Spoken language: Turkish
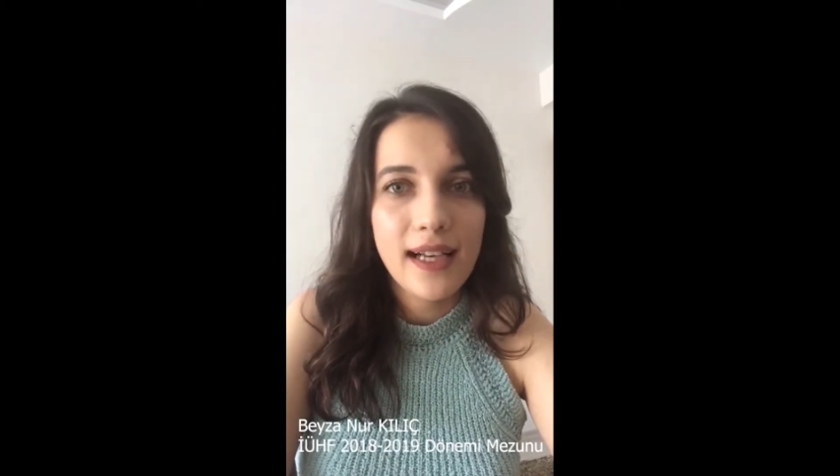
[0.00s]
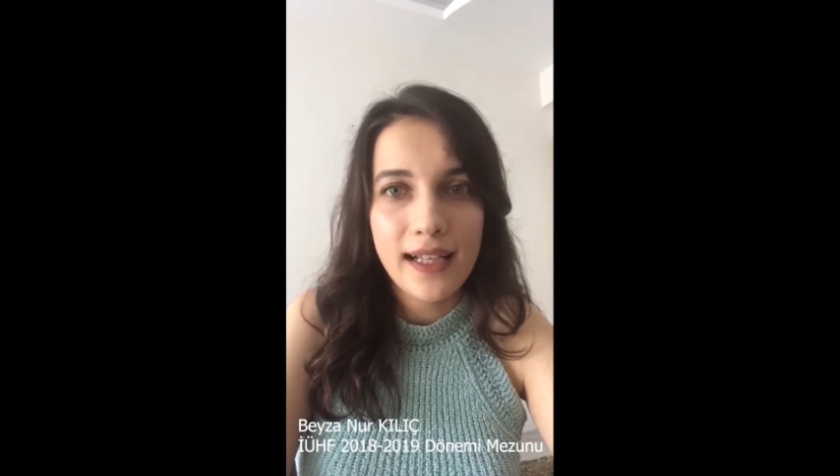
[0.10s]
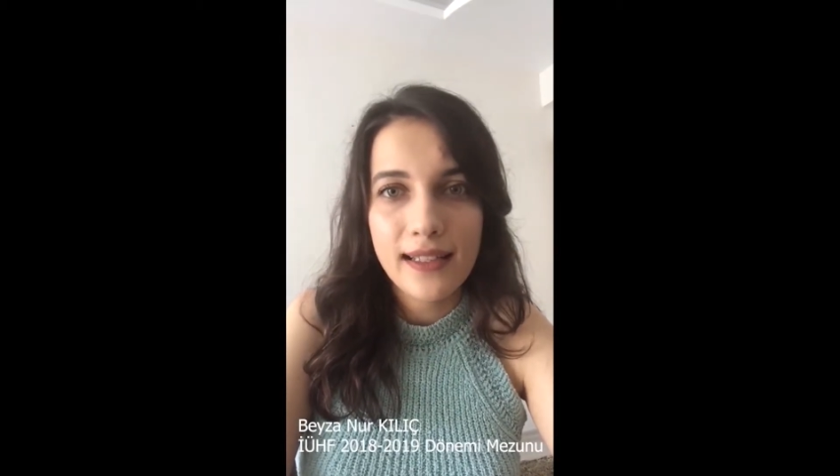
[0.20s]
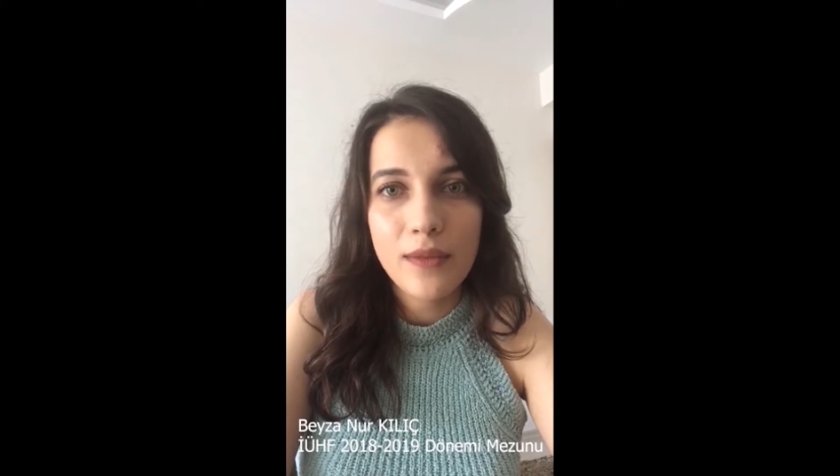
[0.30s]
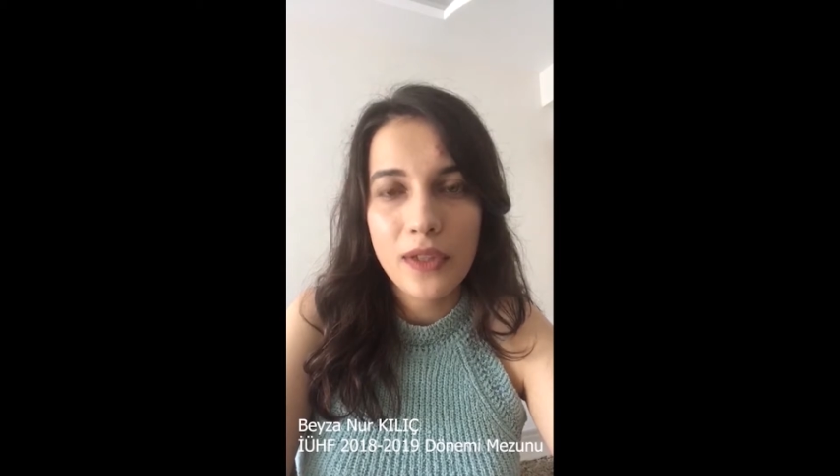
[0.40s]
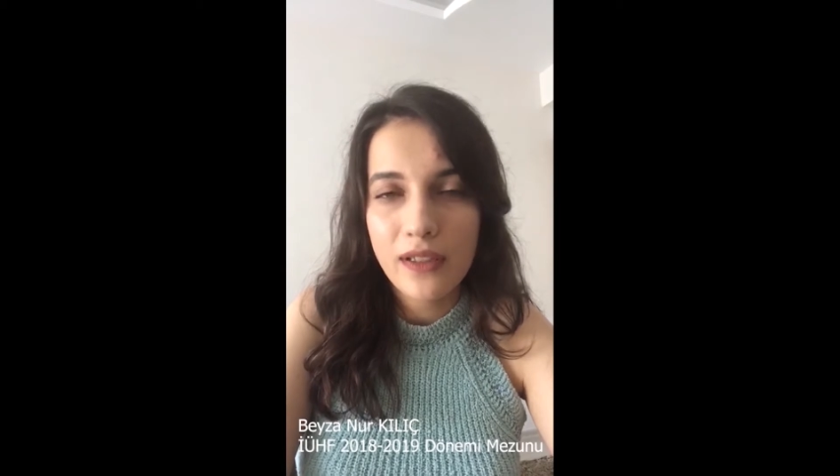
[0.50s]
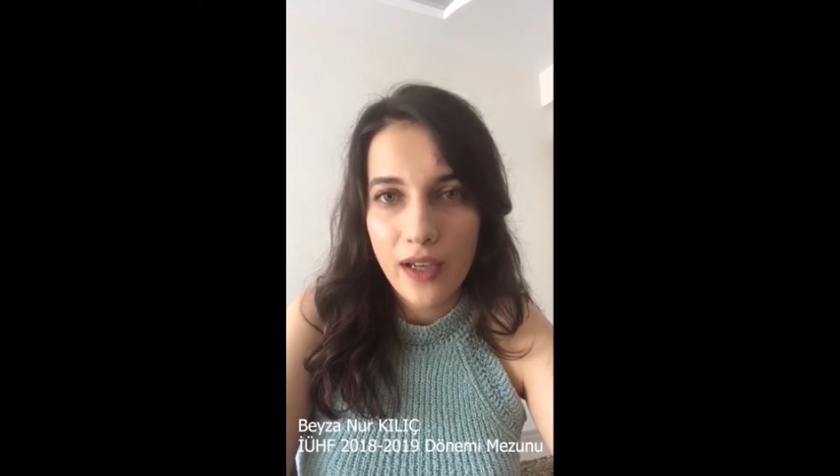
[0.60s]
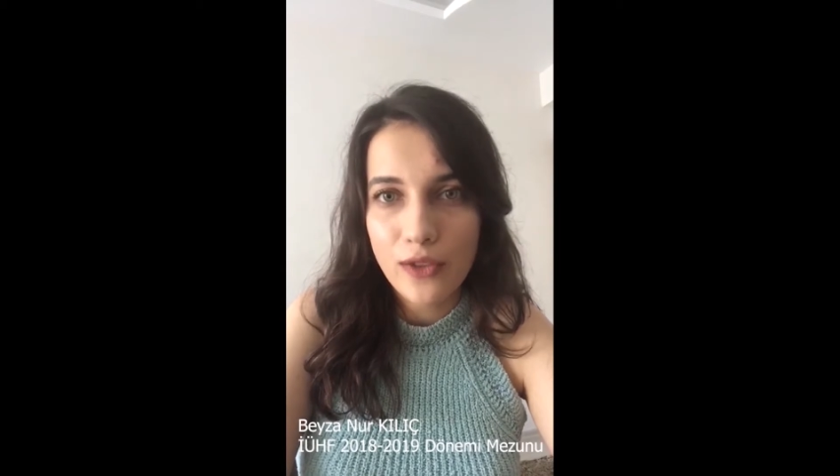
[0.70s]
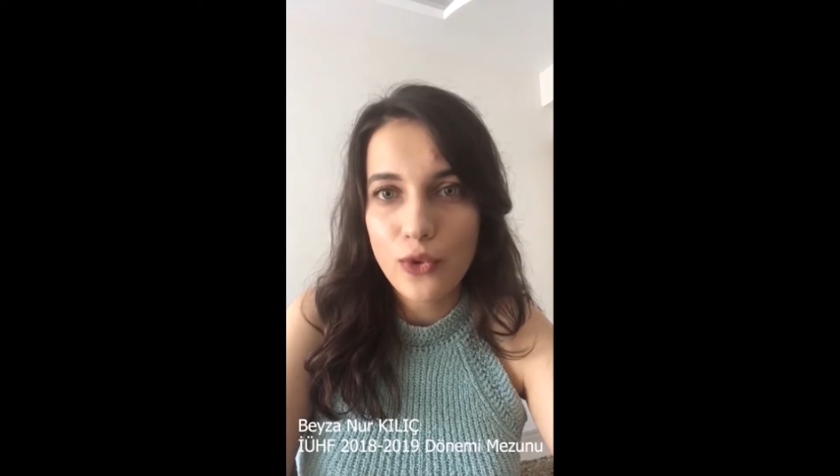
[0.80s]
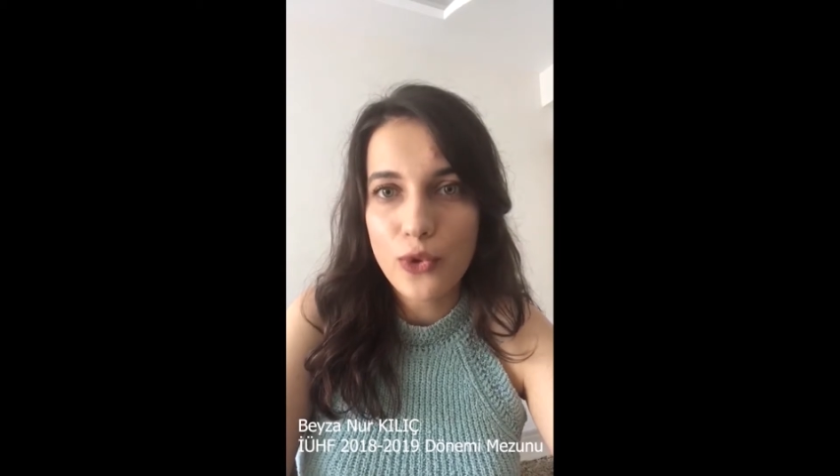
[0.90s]
akademik
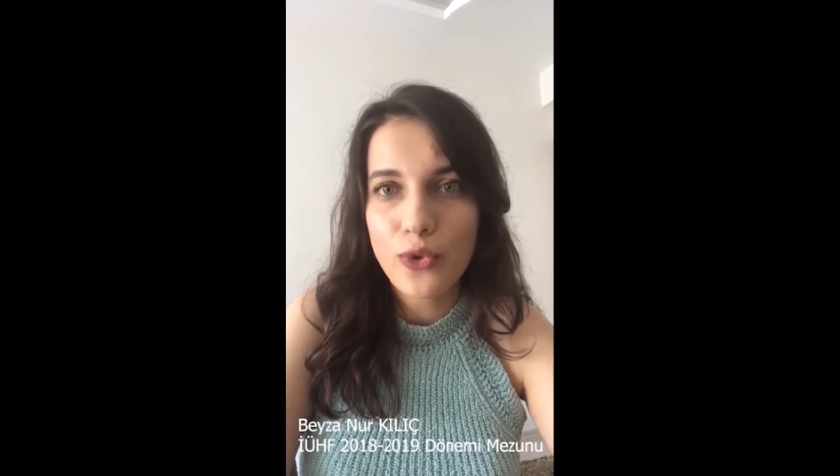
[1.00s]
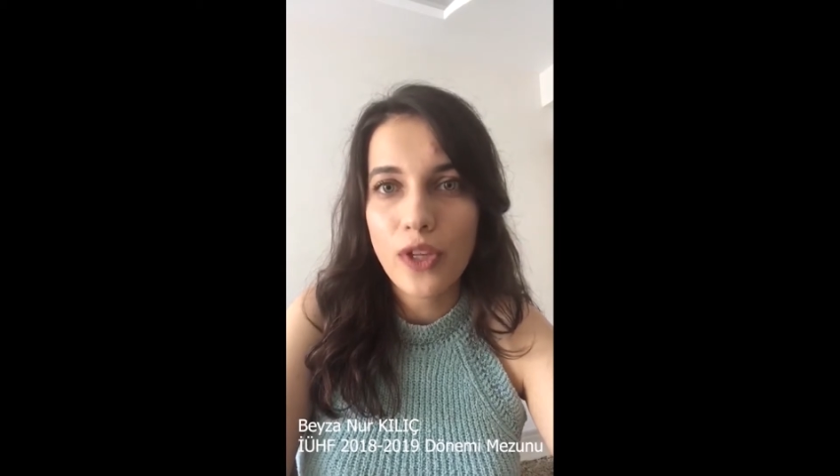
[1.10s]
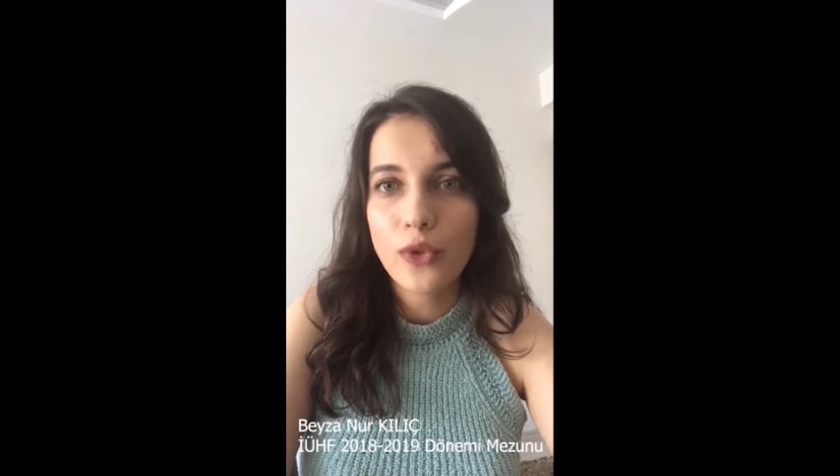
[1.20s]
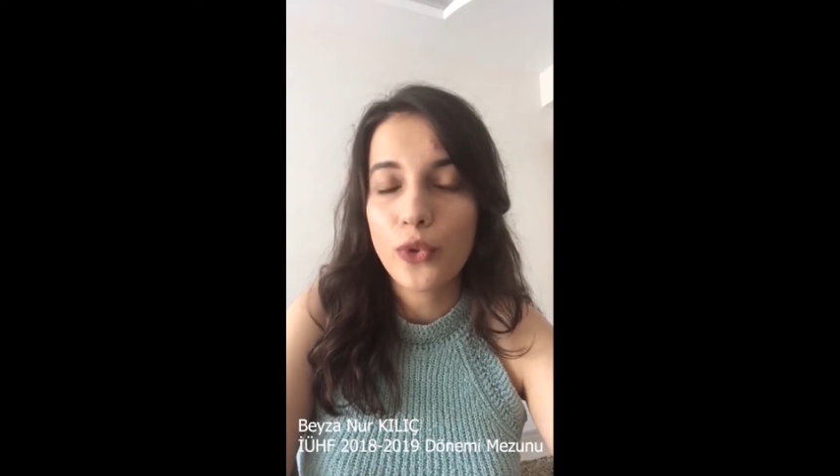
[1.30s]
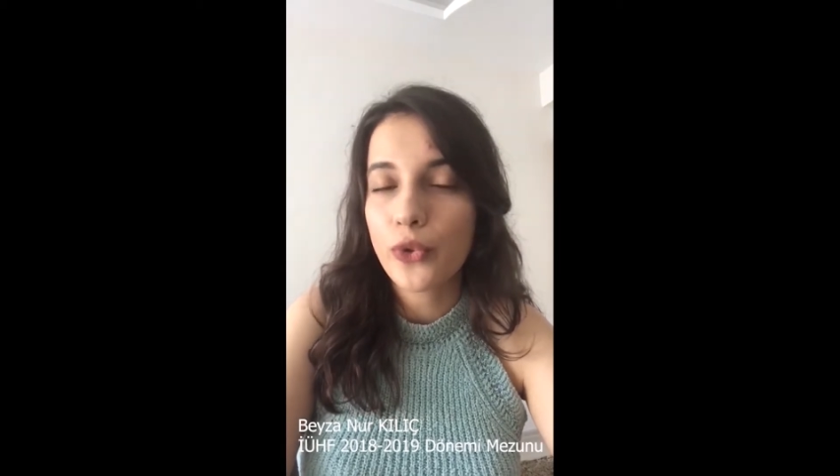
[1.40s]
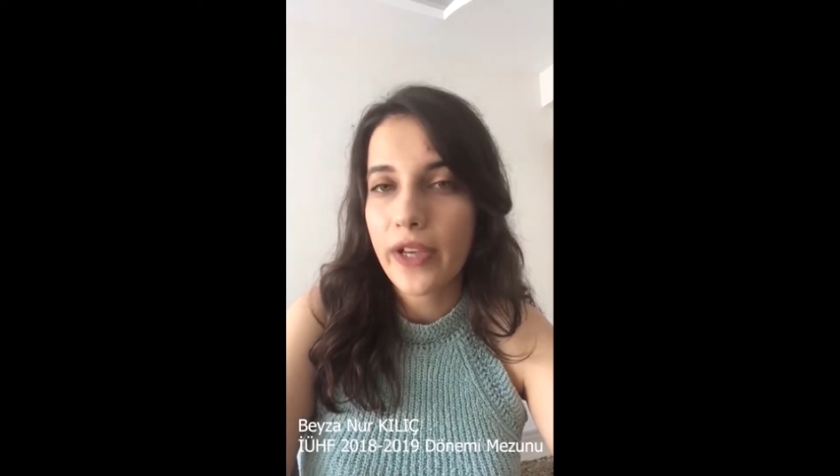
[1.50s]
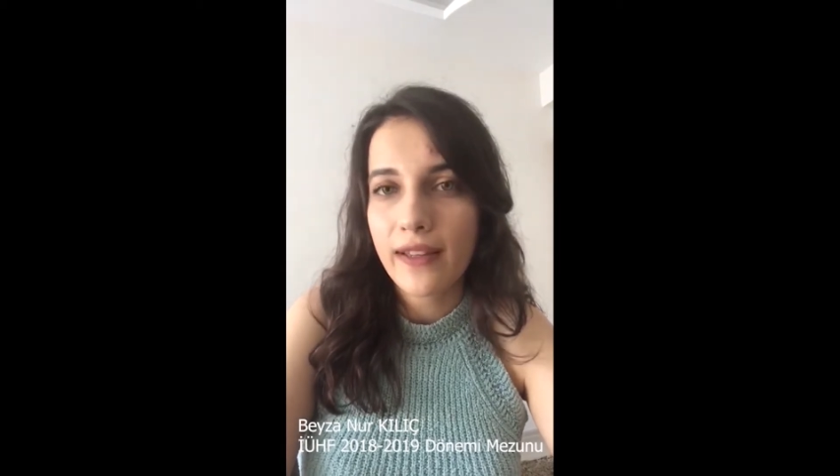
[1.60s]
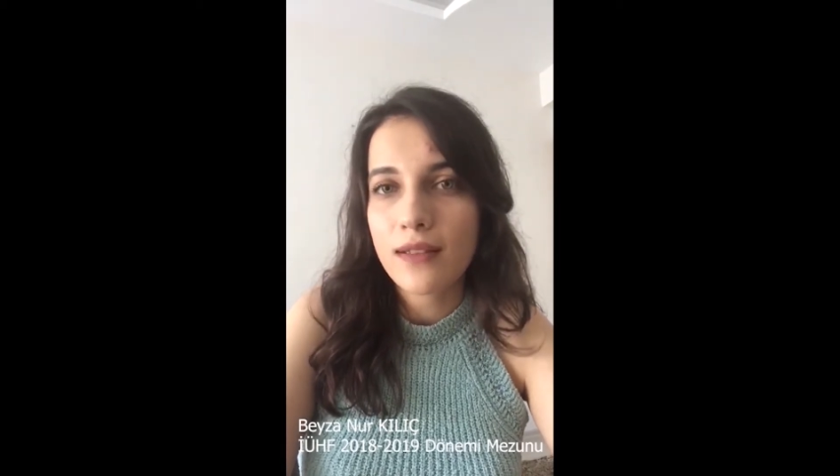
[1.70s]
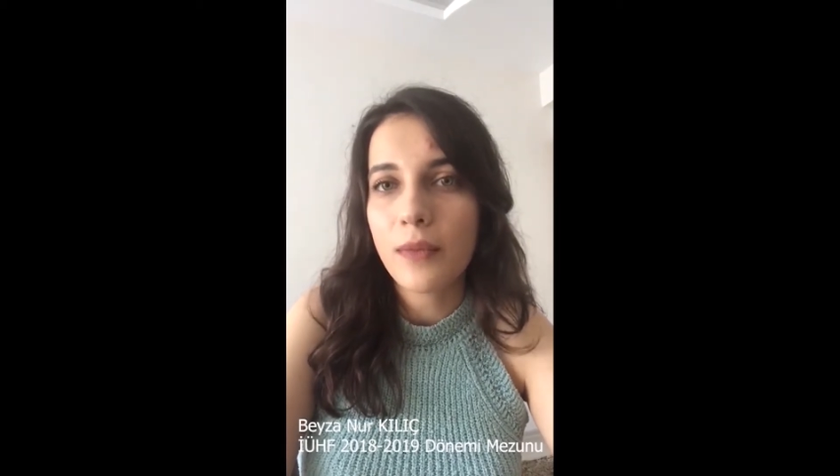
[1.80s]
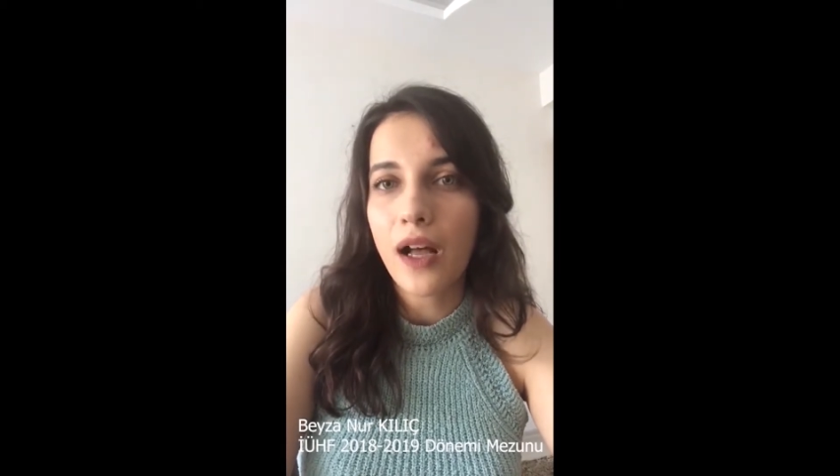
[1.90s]
kadrosundan hukuk
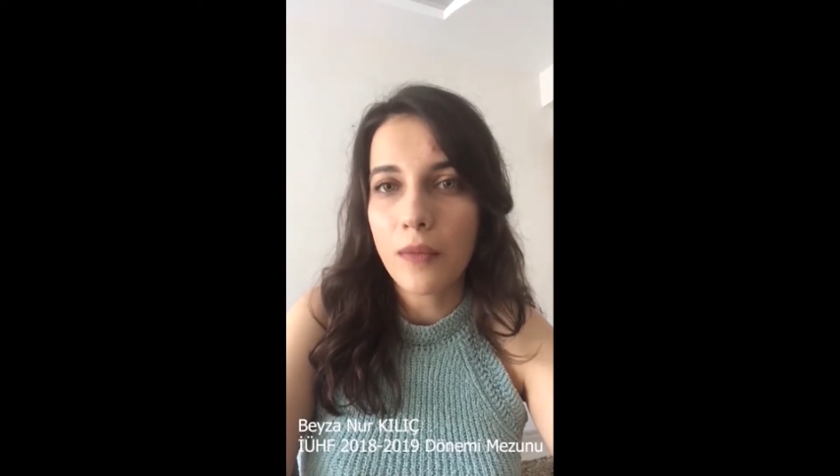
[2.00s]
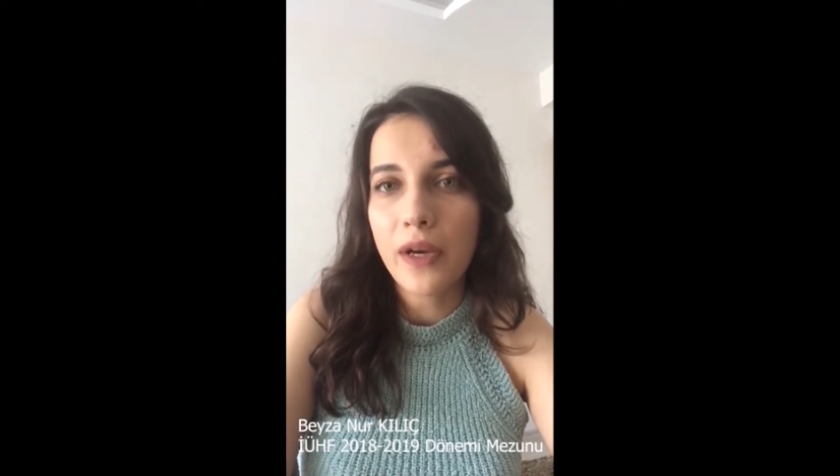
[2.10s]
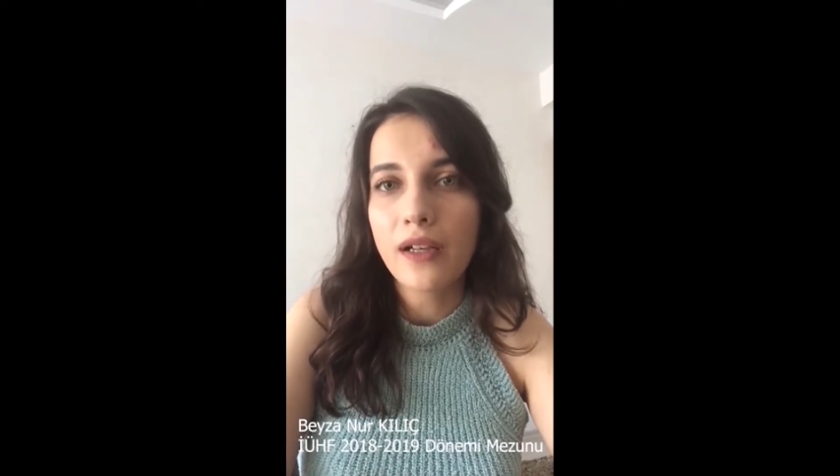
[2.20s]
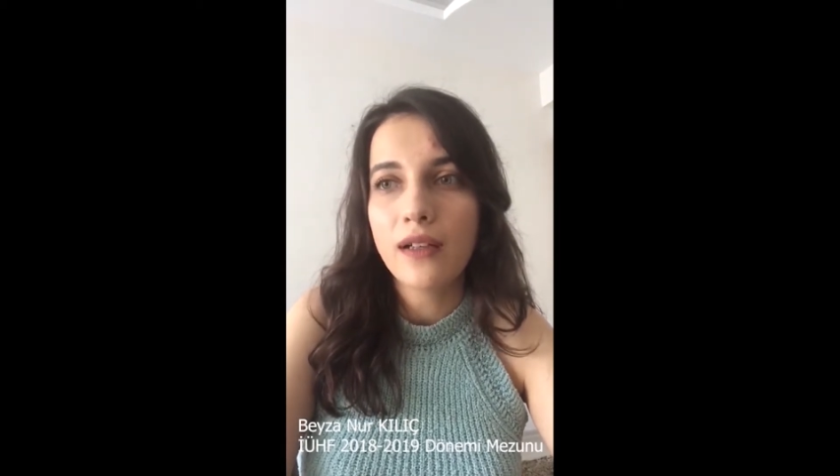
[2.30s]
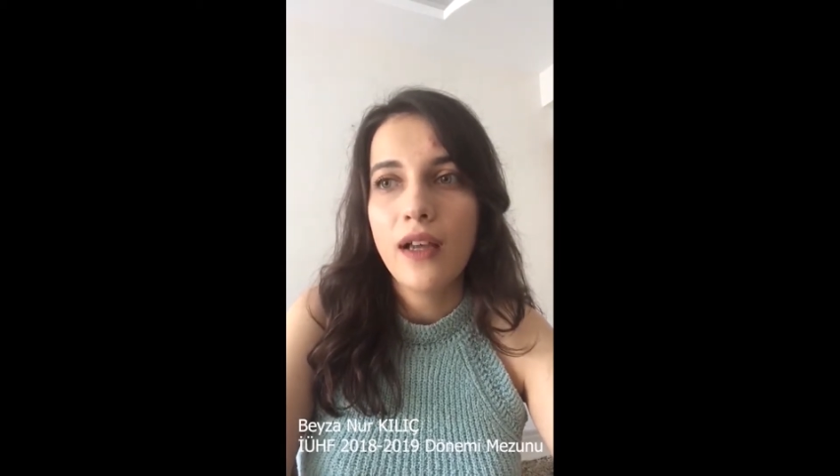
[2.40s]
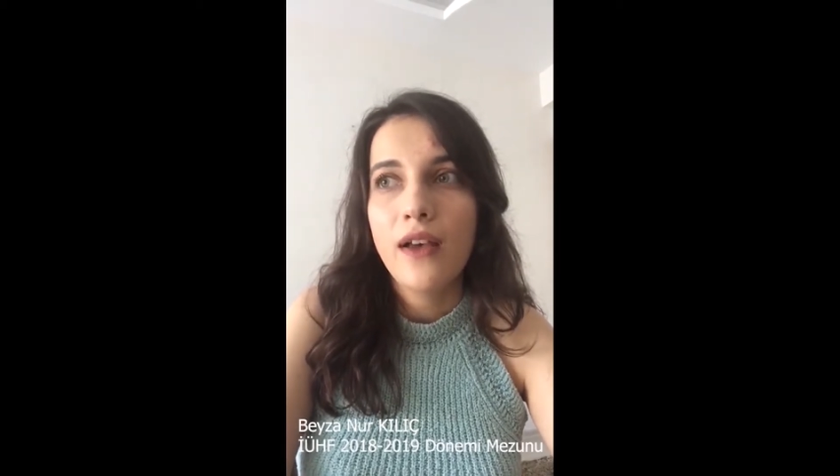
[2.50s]
eğitimi almak